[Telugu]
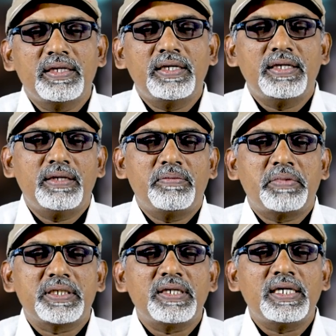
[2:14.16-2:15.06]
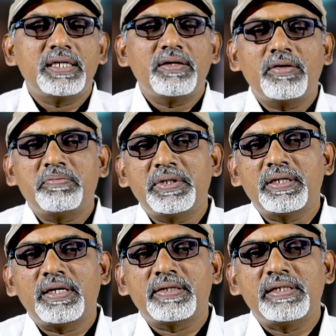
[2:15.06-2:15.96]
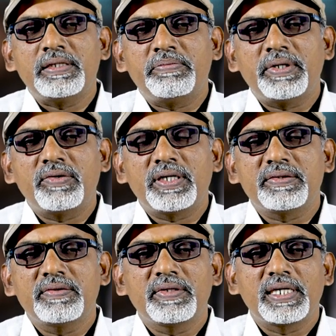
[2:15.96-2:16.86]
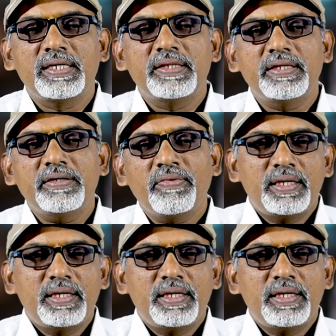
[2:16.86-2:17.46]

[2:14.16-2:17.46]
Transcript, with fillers: ఈ పర్సనాలిటీ డెవలప్మెంట్ క్లాసులు చెప్పే అవకాశం కలిగింది